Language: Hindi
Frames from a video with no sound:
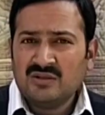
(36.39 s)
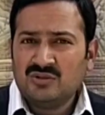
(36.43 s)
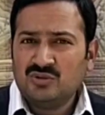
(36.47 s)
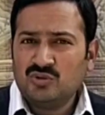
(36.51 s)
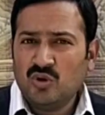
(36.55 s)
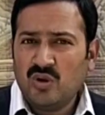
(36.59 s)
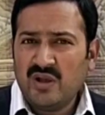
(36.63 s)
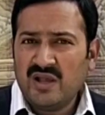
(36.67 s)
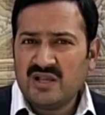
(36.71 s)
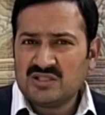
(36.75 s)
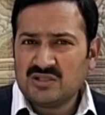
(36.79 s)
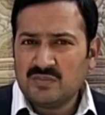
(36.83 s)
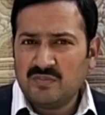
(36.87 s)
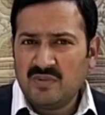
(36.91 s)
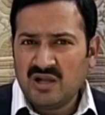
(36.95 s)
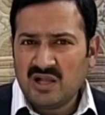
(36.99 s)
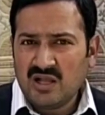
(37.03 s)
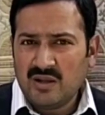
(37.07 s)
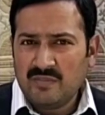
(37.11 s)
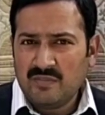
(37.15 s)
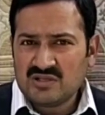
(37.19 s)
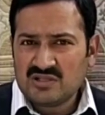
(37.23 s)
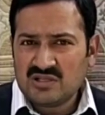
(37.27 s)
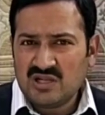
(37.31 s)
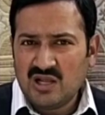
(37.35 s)
जो एस्थमा
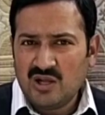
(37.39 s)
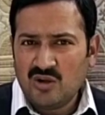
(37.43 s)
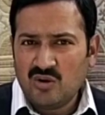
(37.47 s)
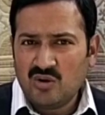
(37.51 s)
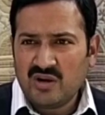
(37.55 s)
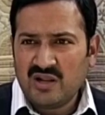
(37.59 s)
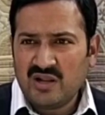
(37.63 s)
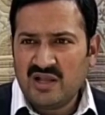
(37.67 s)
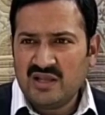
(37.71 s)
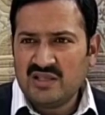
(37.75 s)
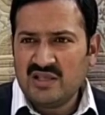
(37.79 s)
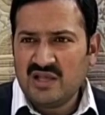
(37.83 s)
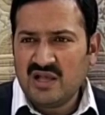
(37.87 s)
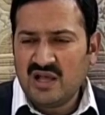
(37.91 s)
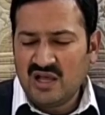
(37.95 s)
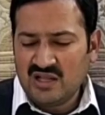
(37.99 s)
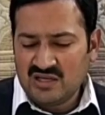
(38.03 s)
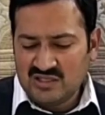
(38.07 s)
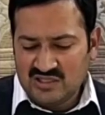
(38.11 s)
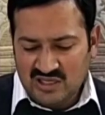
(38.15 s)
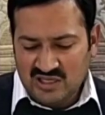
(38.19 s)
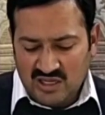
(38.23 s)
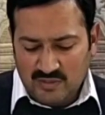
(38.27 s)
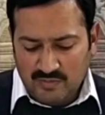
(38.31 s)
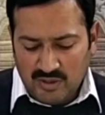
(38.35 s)
का मसला हो रहा है या हर
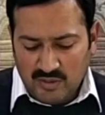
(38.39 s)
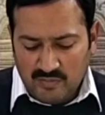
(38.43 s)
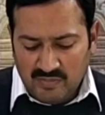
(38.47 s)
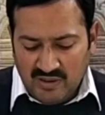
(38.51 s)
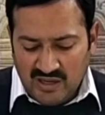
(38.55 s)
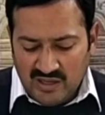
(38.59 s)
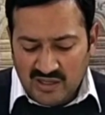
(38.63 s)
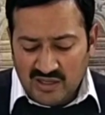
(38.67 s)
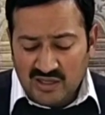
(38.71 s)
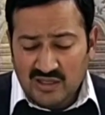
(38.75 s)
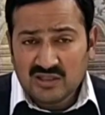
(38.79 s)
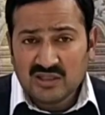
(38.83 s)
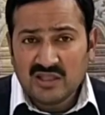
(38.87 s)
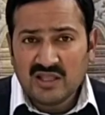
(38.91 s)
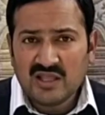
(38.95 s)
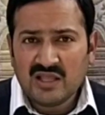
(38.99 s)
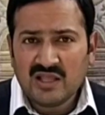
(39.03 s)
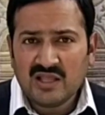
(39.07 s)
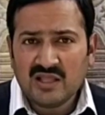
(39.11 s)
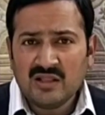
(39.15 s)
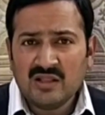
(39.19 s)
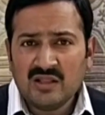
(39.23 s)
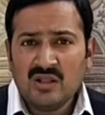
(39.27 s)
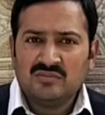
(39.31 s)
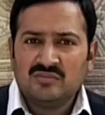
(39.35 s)
जगह पर बाल लगते
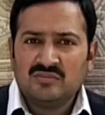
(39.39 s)
हैं